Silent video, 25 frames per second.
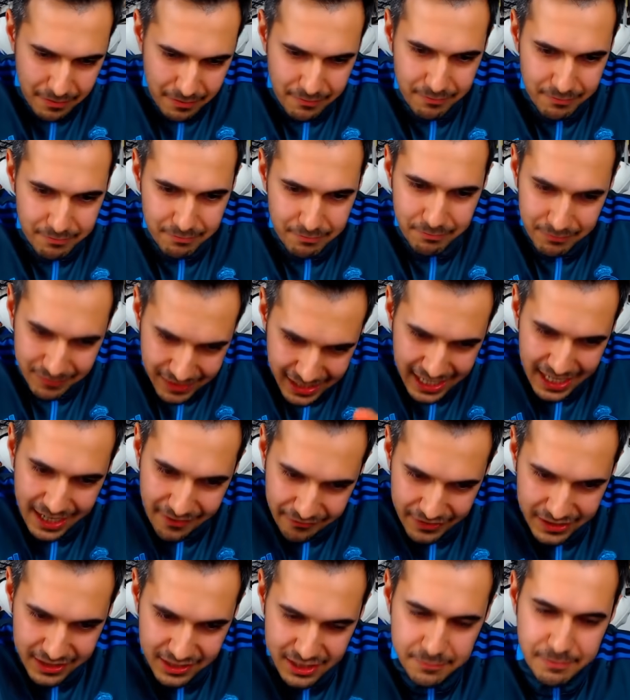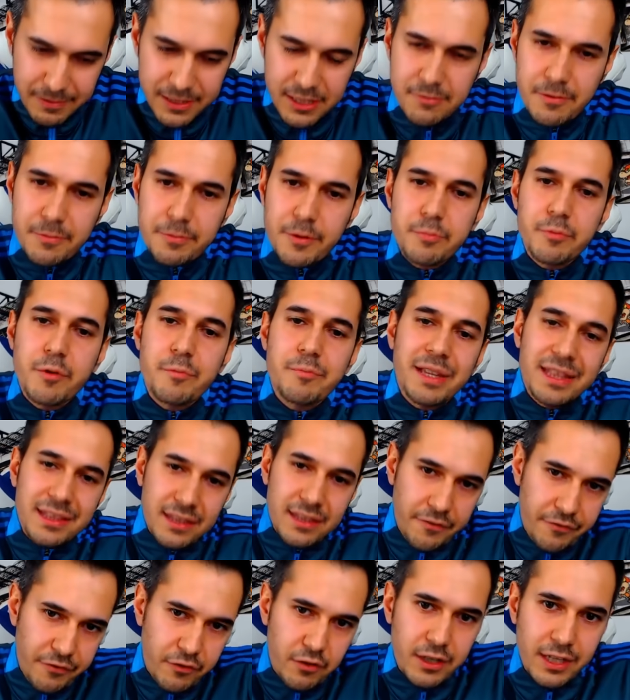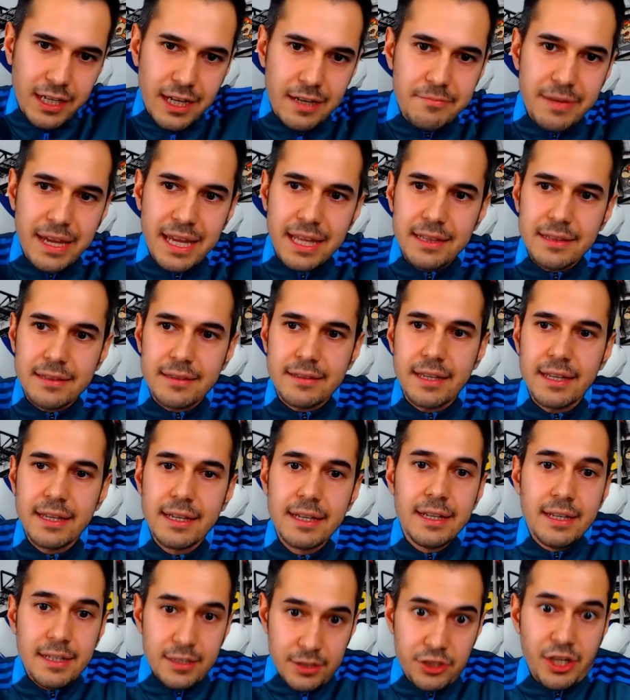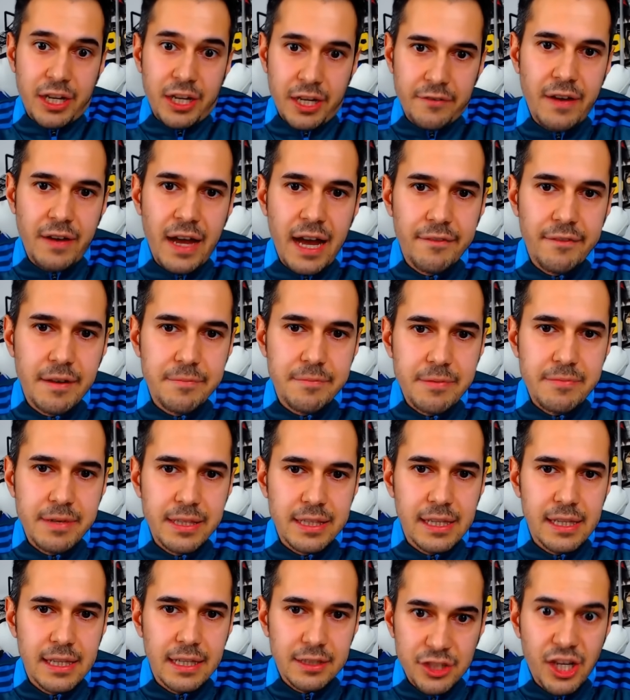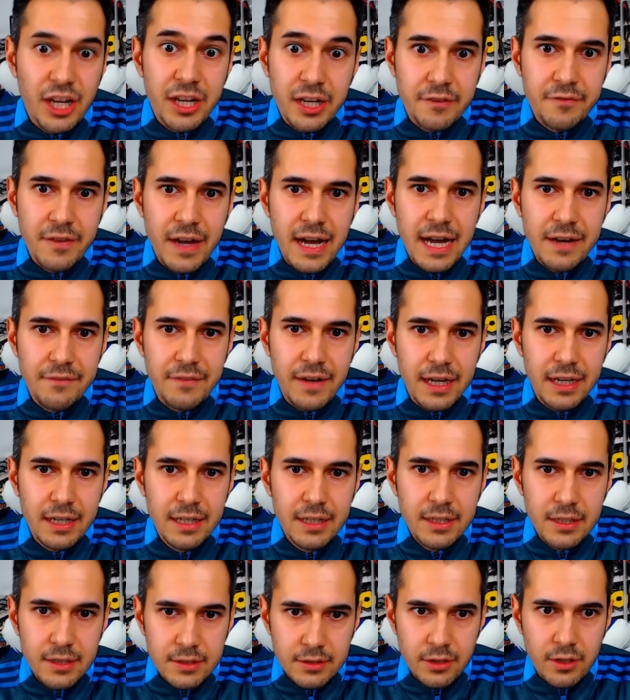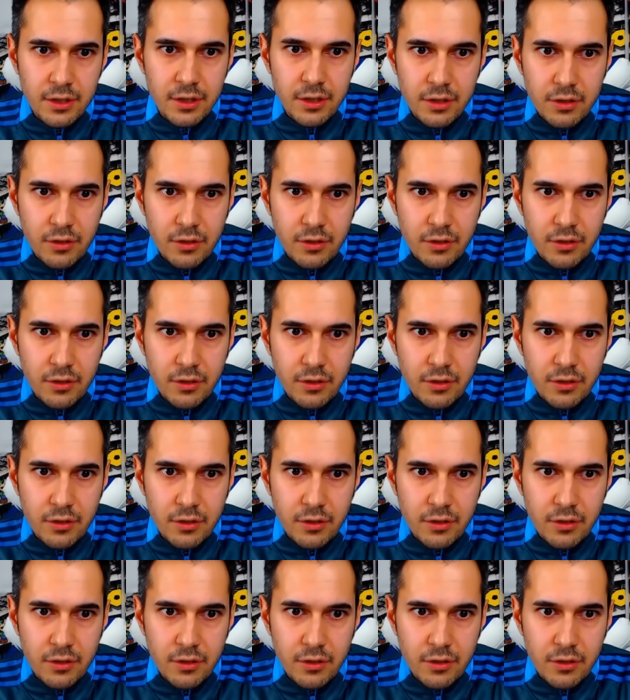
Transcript: nella fattispecie, ma proprio metaforicamente, ci arrivava prima degli anni, ci arrivava, no?